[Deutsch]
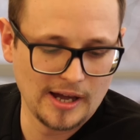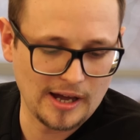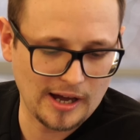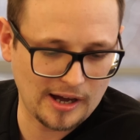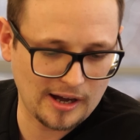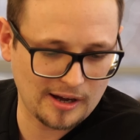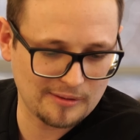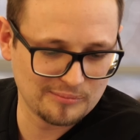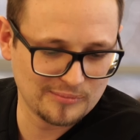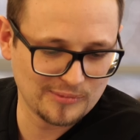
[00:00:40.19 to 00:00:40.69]

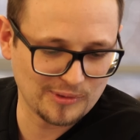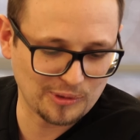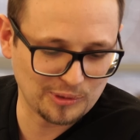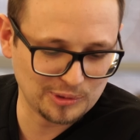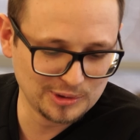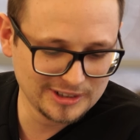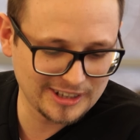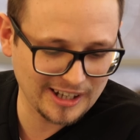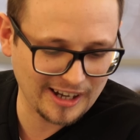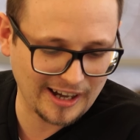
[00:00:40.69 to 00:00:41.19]
Ähm,
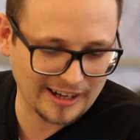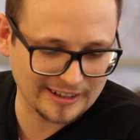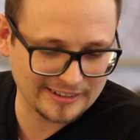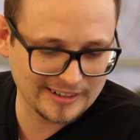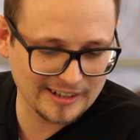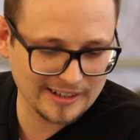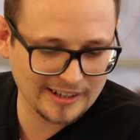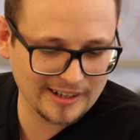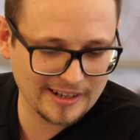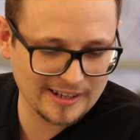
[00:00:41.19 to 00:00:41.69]
unter
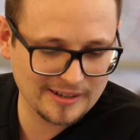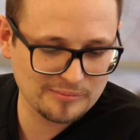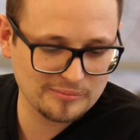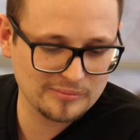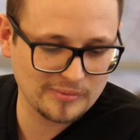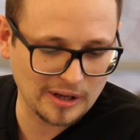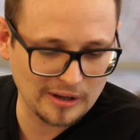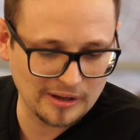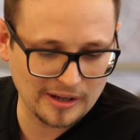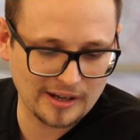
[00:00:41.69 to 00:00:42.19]

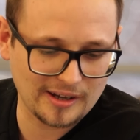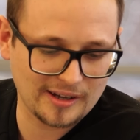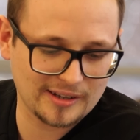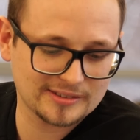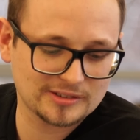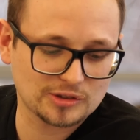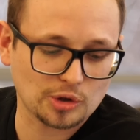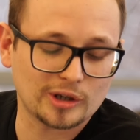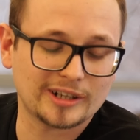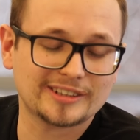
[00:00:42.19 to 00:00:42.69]
anderem äh,
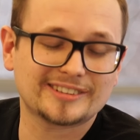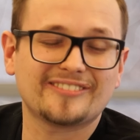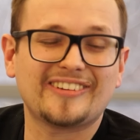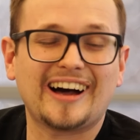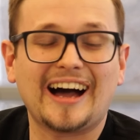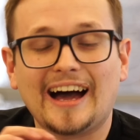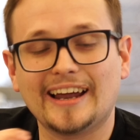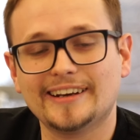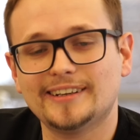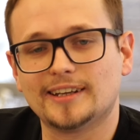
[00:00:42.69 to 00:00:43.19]
soll das
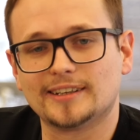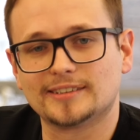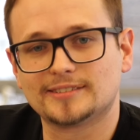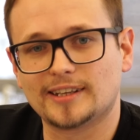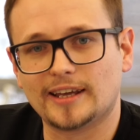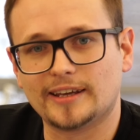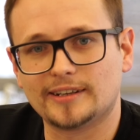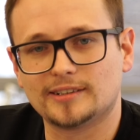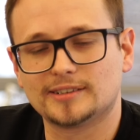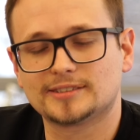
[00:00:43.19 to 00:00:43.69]
aber anders
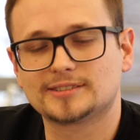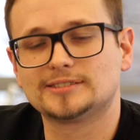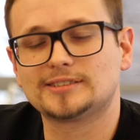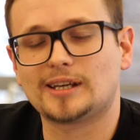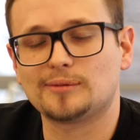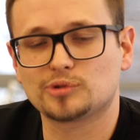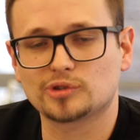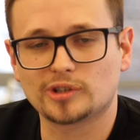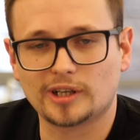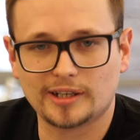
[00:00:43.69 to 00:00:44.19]
sein als das
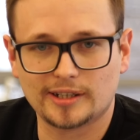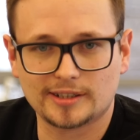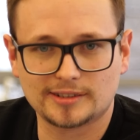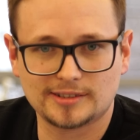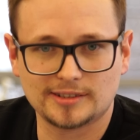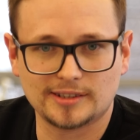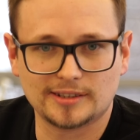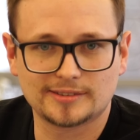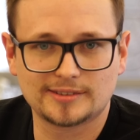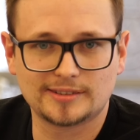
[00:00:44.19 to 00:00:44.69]
Samsung
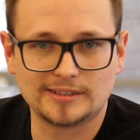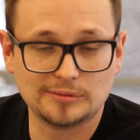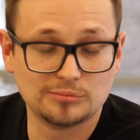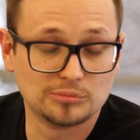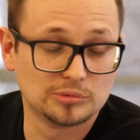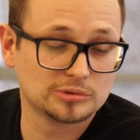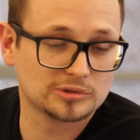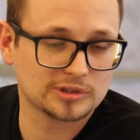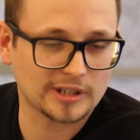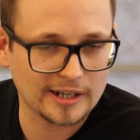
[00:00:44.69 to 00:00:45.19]
Galaxy
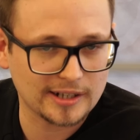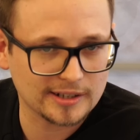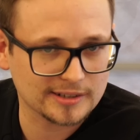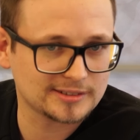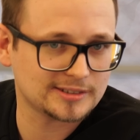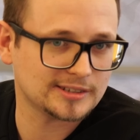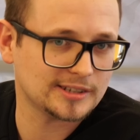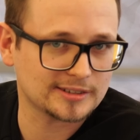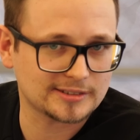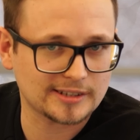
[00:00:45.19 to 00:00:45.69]
S7 und
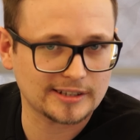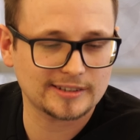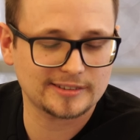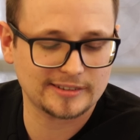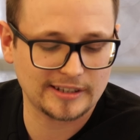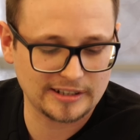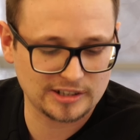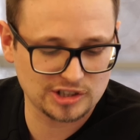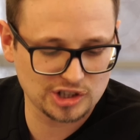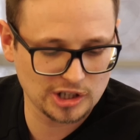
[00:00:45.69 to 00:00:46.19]
Galaxy S6
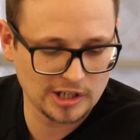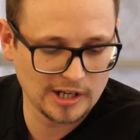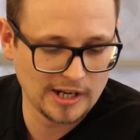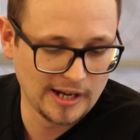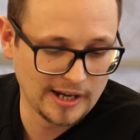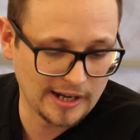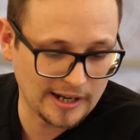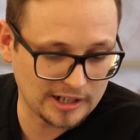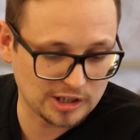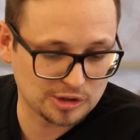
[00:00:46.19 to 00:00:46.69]
Edge.
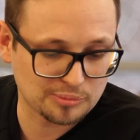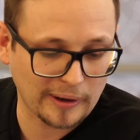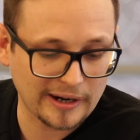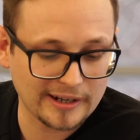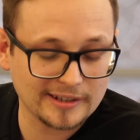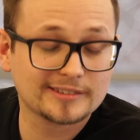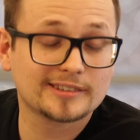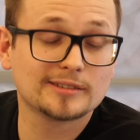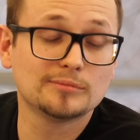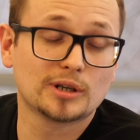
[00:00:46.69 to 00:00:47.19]

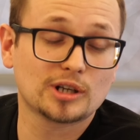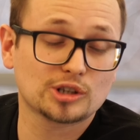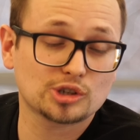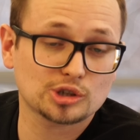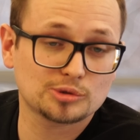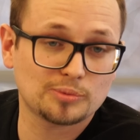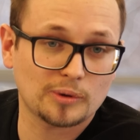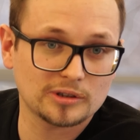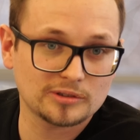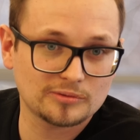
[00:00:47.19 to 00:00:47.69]
Entsprechend sind wir da schon
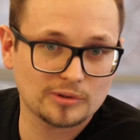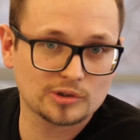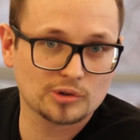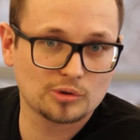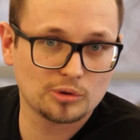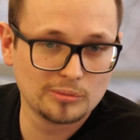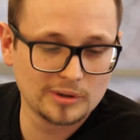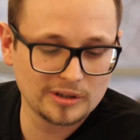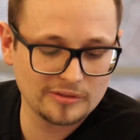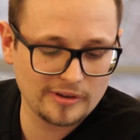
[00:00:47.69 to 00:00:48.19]
gespannt, was
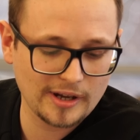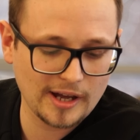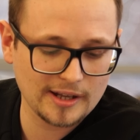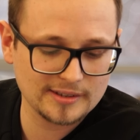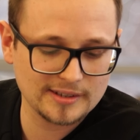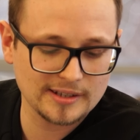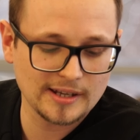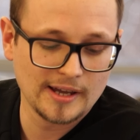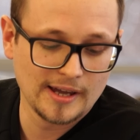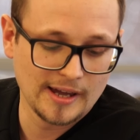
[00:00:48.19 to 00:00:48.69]
kommen
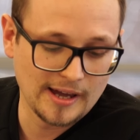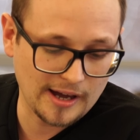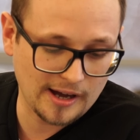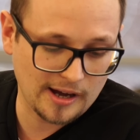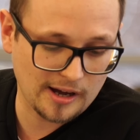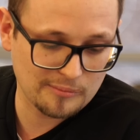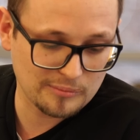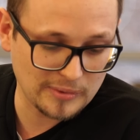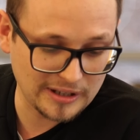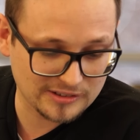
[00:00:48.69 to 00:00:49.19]
wird.
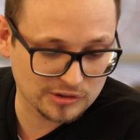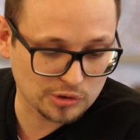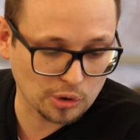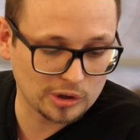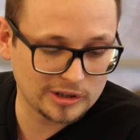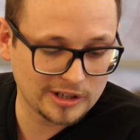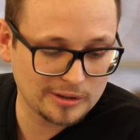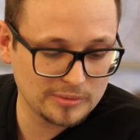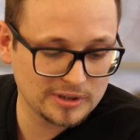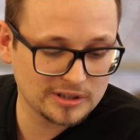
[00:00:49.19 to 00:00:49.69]
Ähm, es
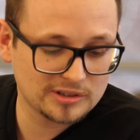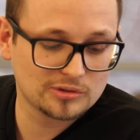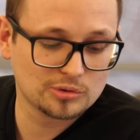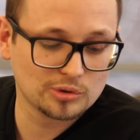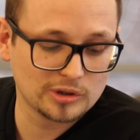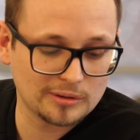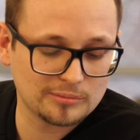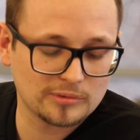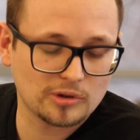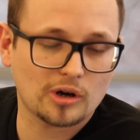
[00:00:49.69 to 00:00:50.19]
soll nämlich
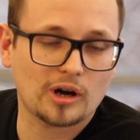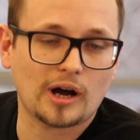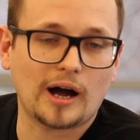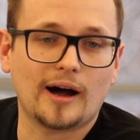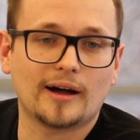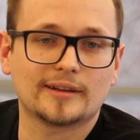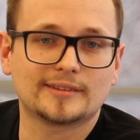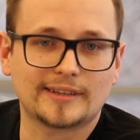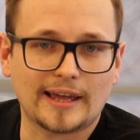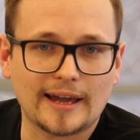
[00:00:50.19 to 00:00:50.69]
zudem noch
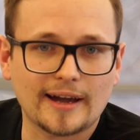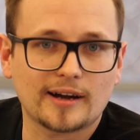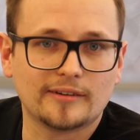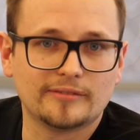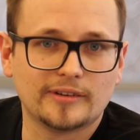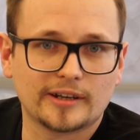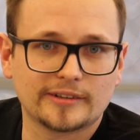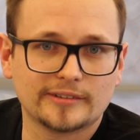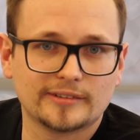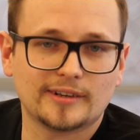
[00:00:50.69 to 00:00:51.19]
teurer
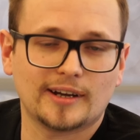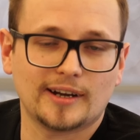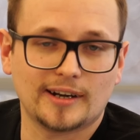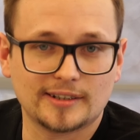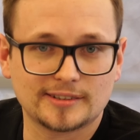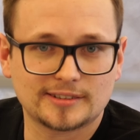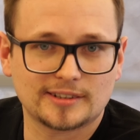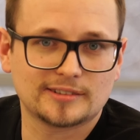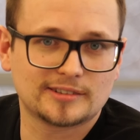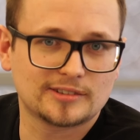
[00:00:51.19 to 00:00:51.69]
werden
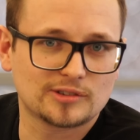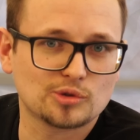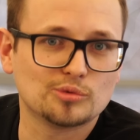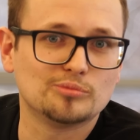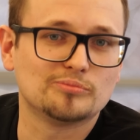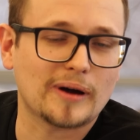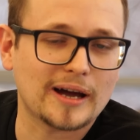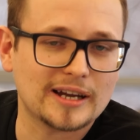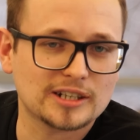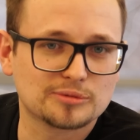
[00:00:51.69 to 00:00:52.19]
als jetzt
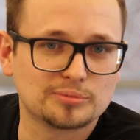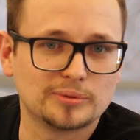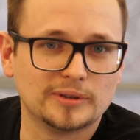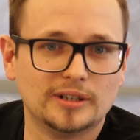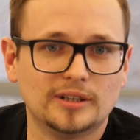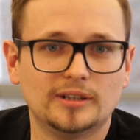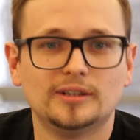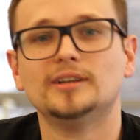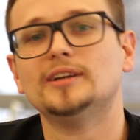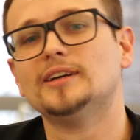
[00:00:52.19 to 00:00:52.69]
zum
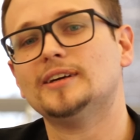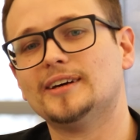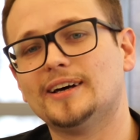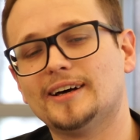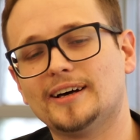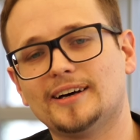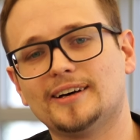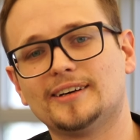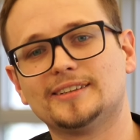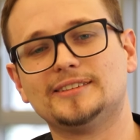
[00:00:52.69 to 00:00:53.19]
Beispiel
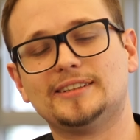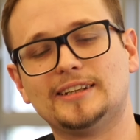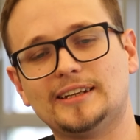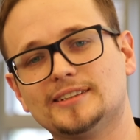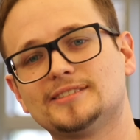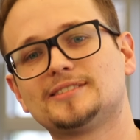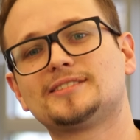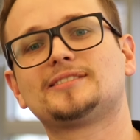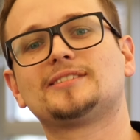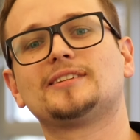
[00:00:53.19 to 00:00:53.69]
äh,
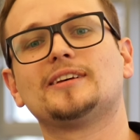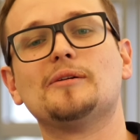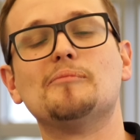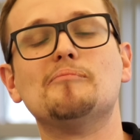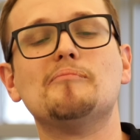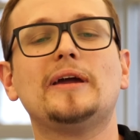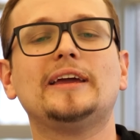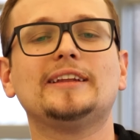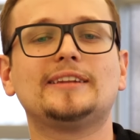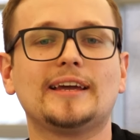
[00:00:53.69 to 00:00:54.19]
des
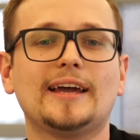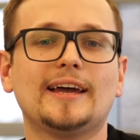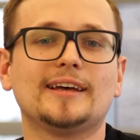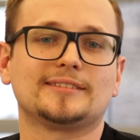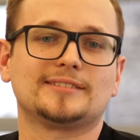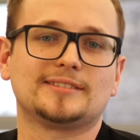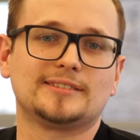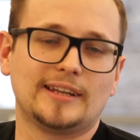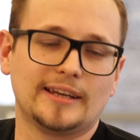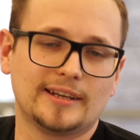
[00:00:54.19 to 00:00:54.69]
Mate
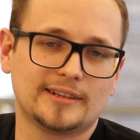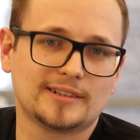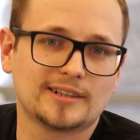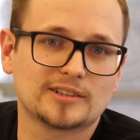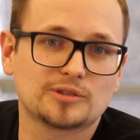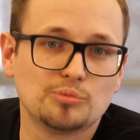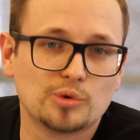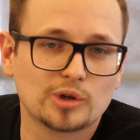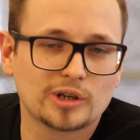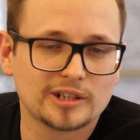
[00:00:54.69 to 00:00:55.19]
S, denn
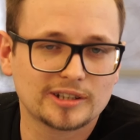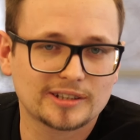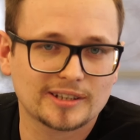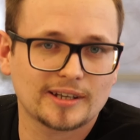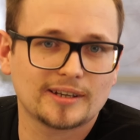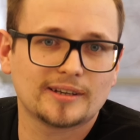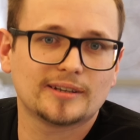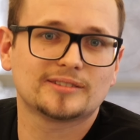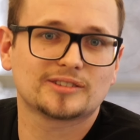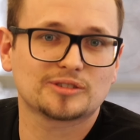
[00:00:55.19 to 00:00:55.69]
das
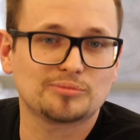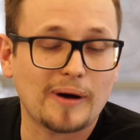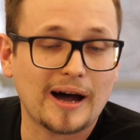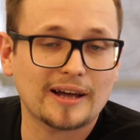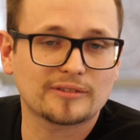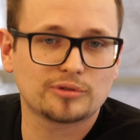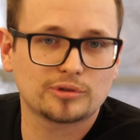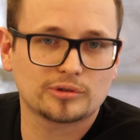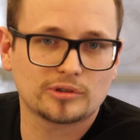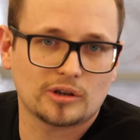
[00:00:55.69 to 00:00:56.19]
mögliche
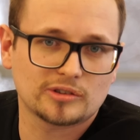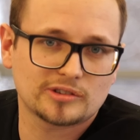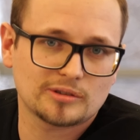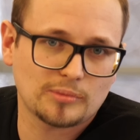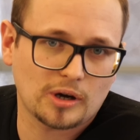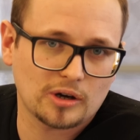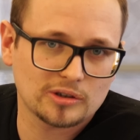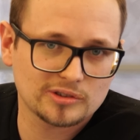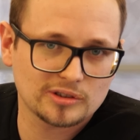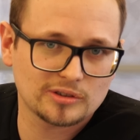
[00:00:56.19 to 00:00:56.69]
Smartphone aus
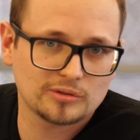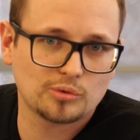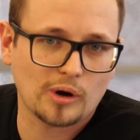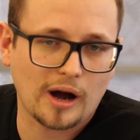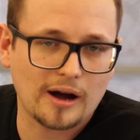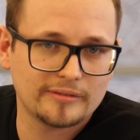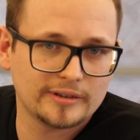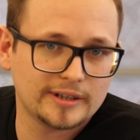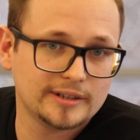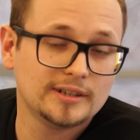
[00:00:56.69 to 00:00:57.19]
dem Hause
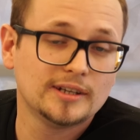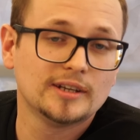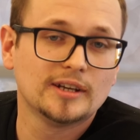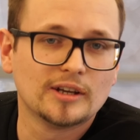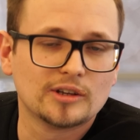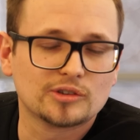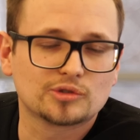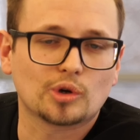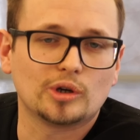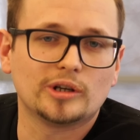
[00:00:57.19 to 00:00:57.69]
Huawei
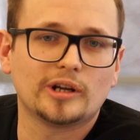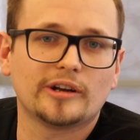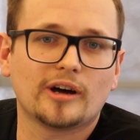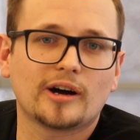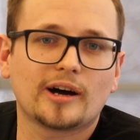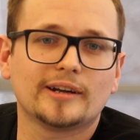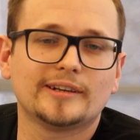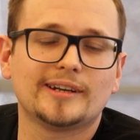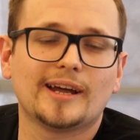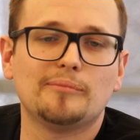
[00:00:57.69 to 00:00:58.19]
soll ja
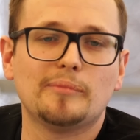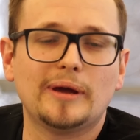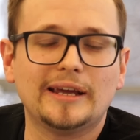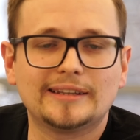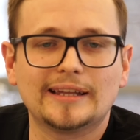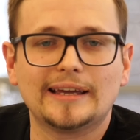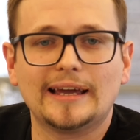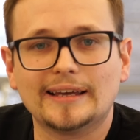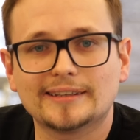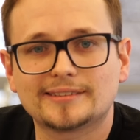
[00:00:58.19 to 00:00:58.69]
noch an der
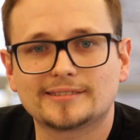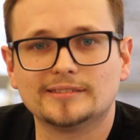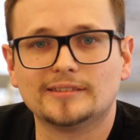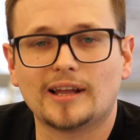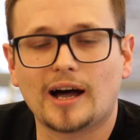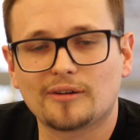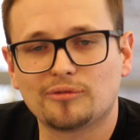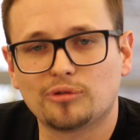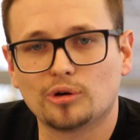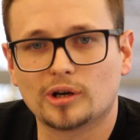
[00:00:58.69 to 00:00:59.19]
Mate S
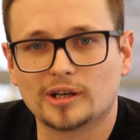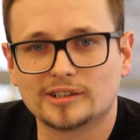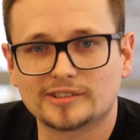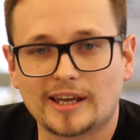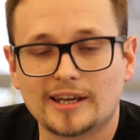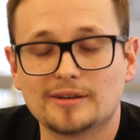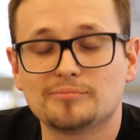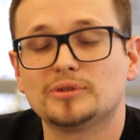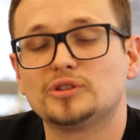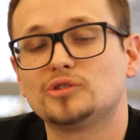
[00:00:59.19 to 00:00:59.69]
Nachfolger
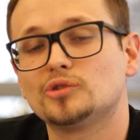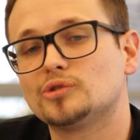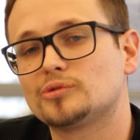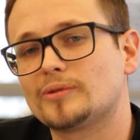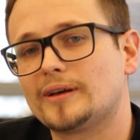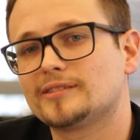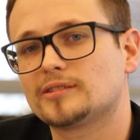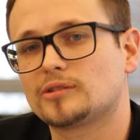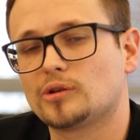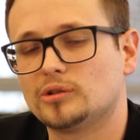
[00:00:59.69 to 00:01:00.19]
sein,
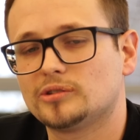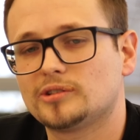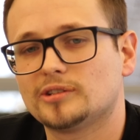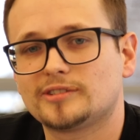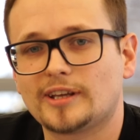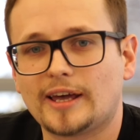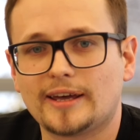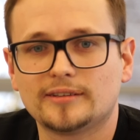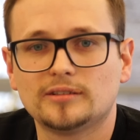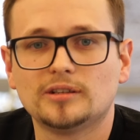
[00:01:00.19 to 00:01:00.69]
beziehungsweise könnte
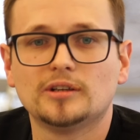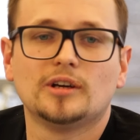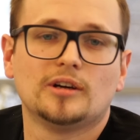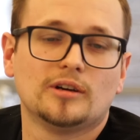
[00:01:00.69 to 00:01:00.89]
sein.